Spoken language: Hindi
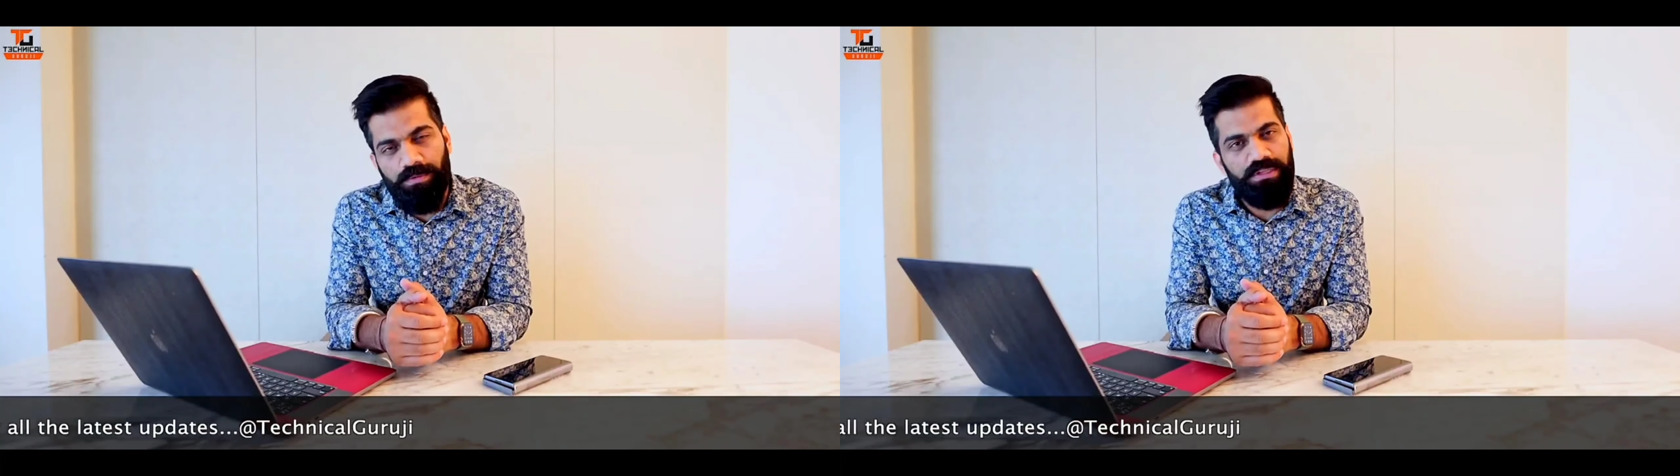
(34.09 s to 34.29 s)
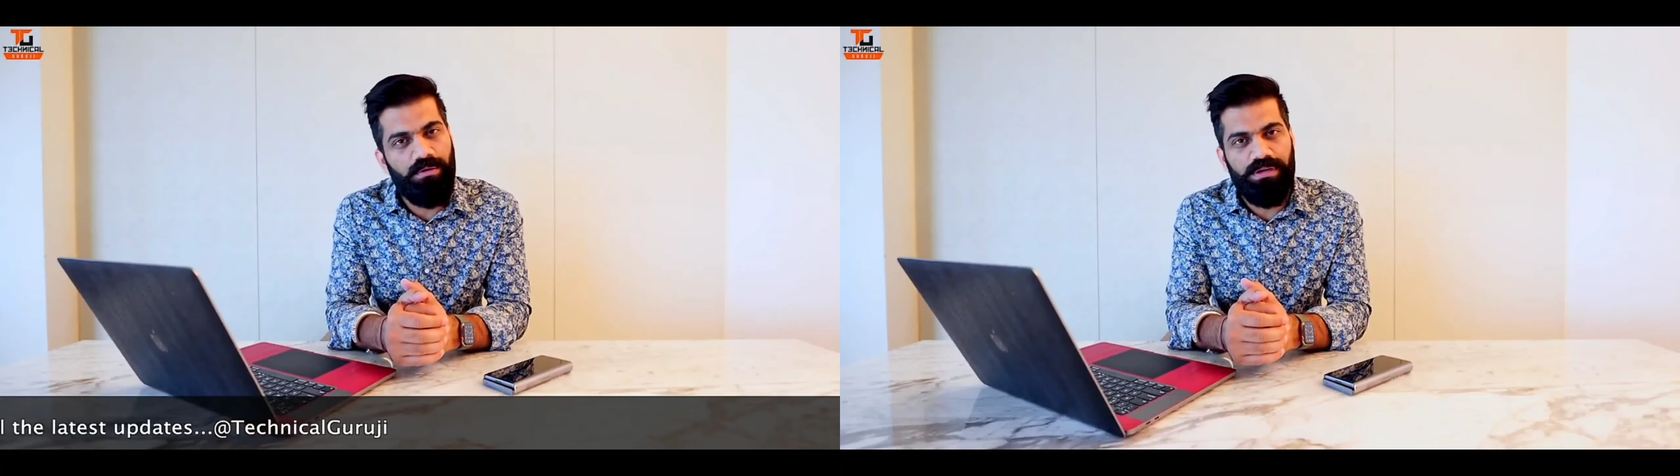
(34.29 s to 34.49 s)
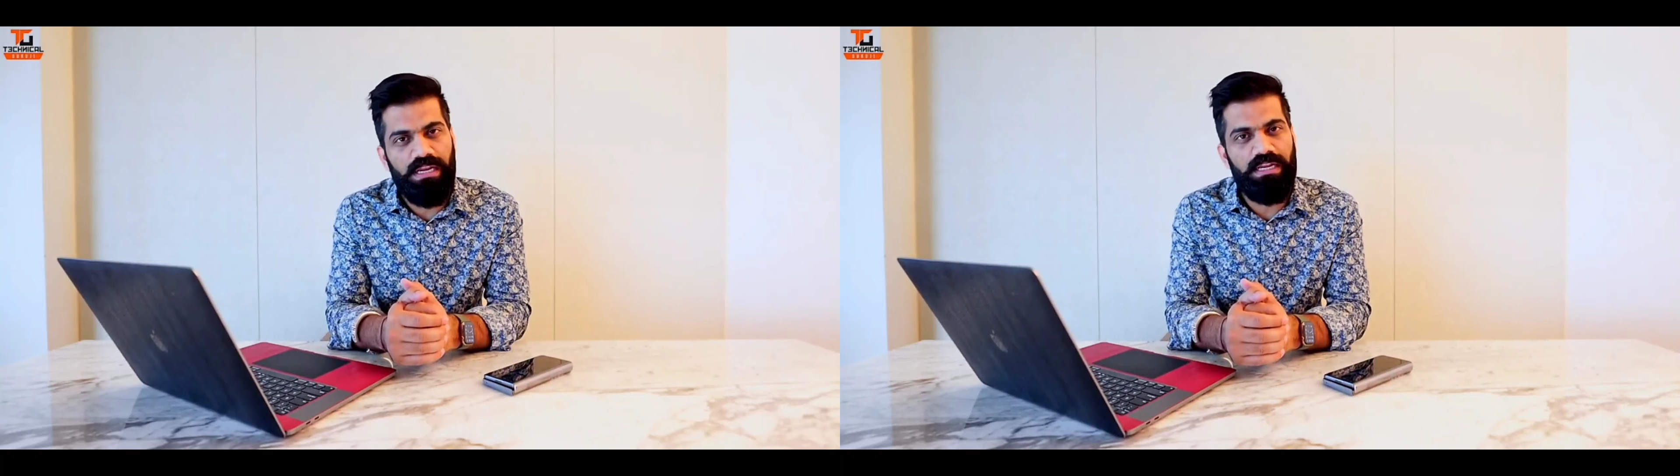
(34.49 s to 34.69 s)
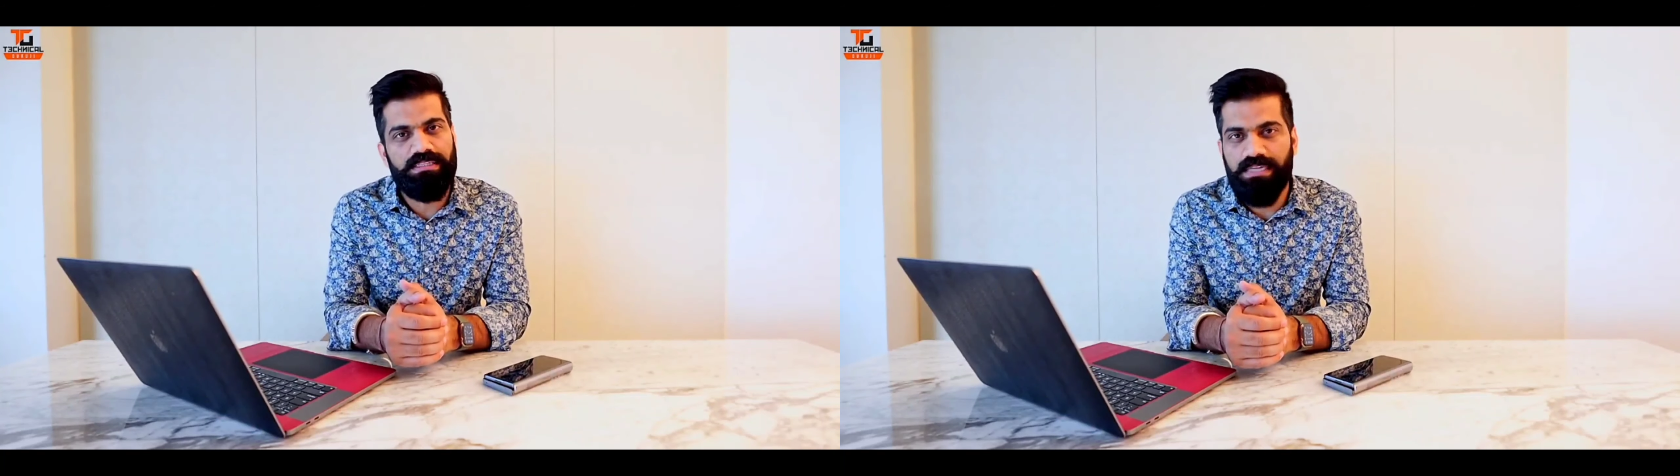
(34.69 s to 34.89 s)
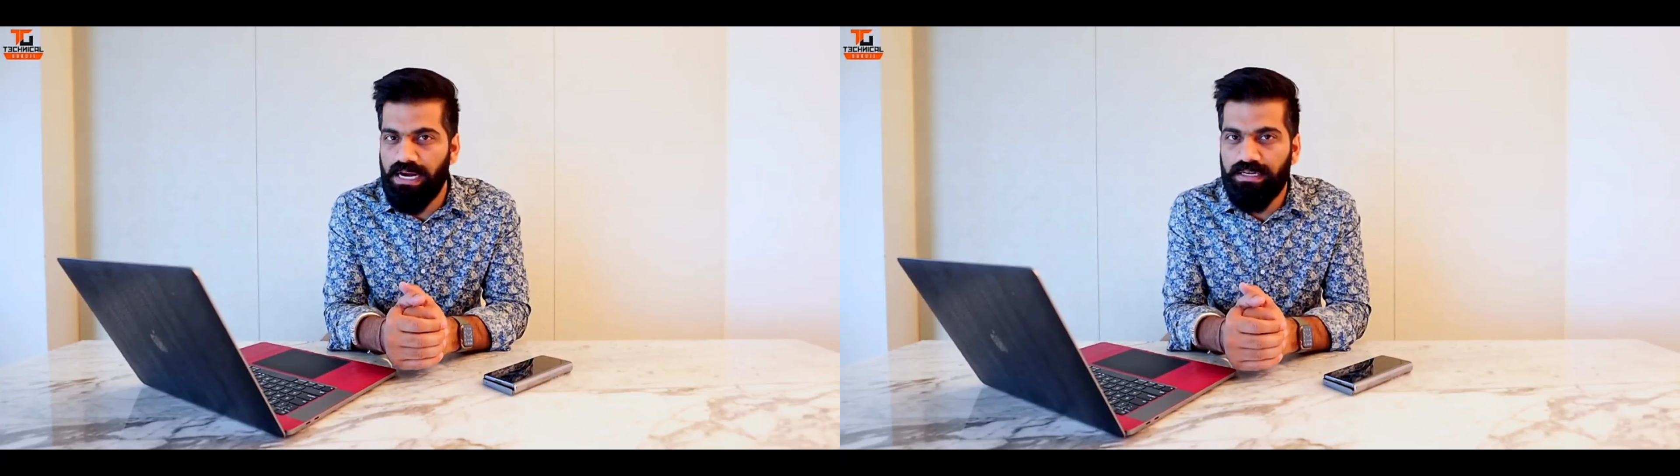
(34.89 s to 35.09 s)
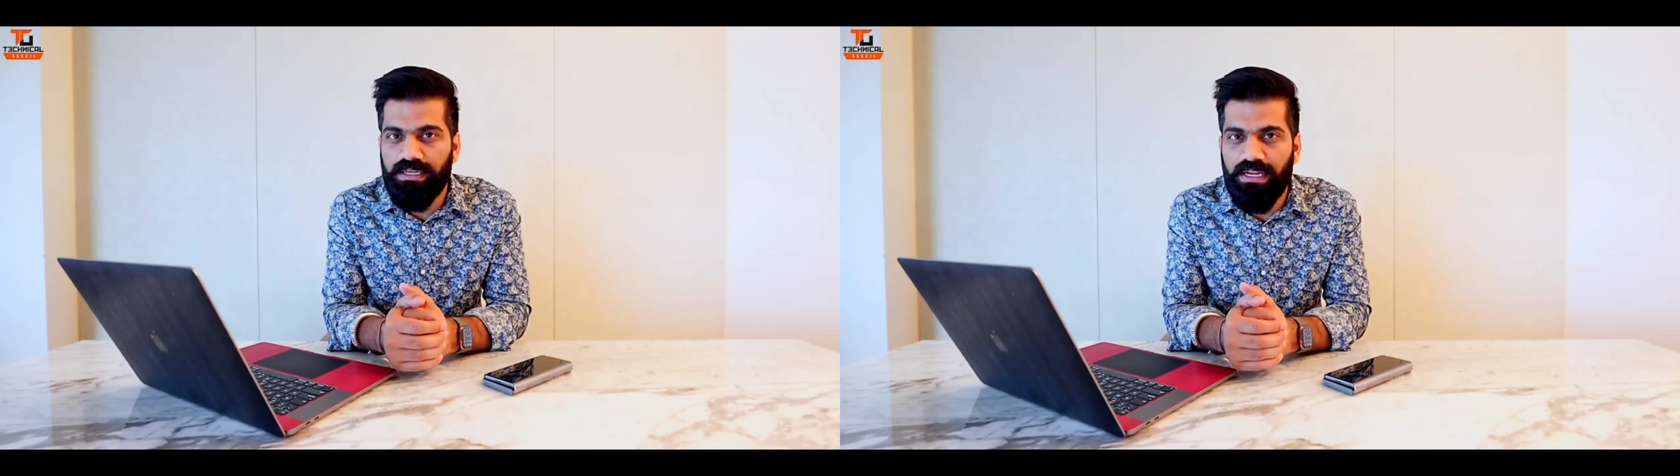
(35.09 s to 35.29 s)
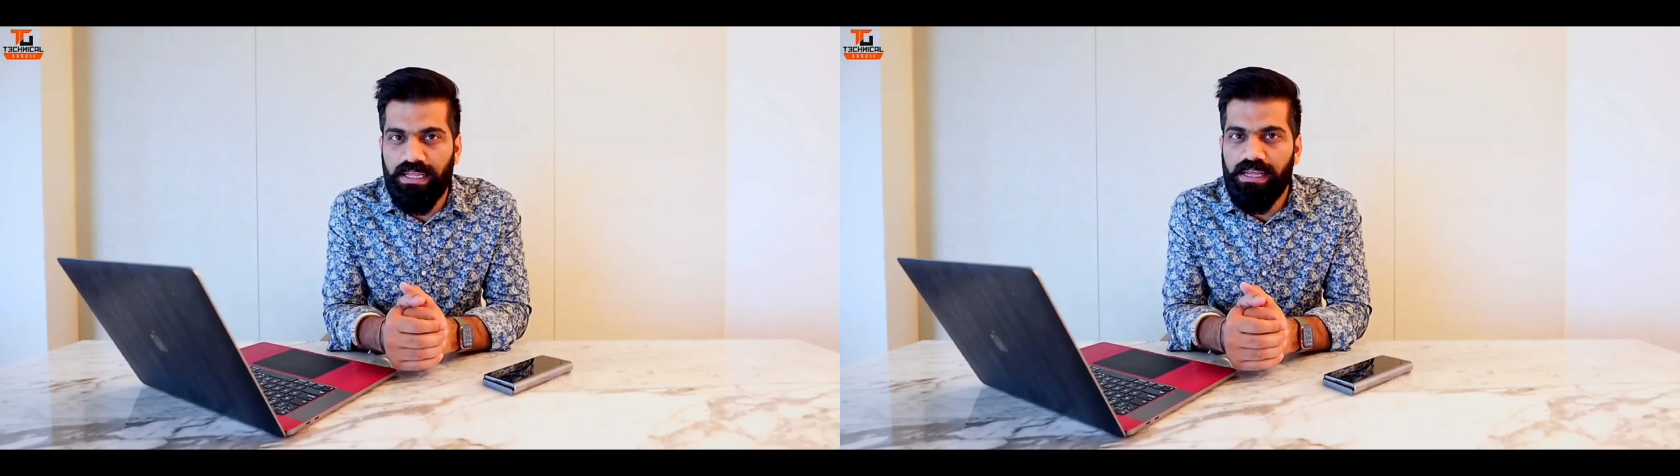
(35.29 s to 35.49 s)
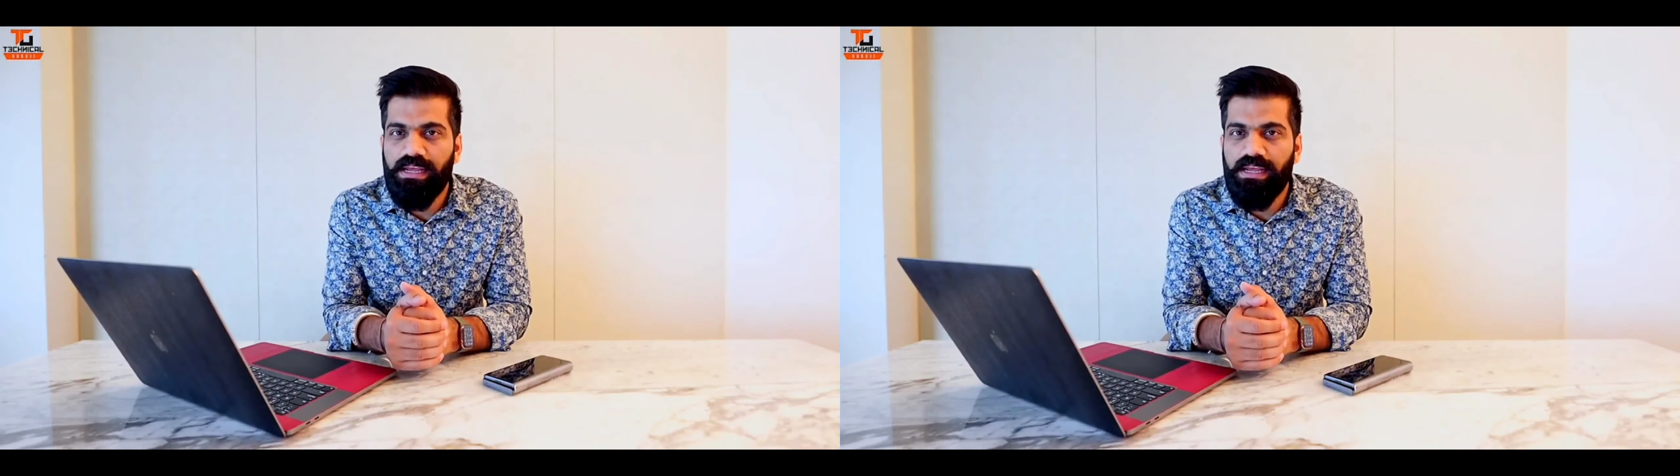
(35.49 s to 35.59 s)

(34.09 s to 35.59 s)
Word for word: को भैया वो खेलना स्टार्ट करें